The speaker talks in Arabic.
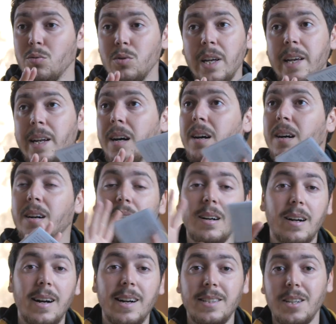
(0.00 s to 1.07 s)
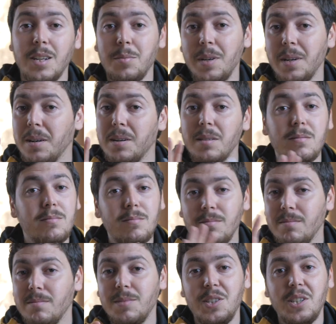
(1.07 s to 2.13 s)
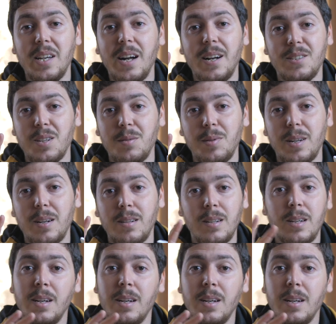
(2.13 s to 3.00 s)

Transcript: ودايرها حاجه كبيره ماشي كاع حاجه كبيره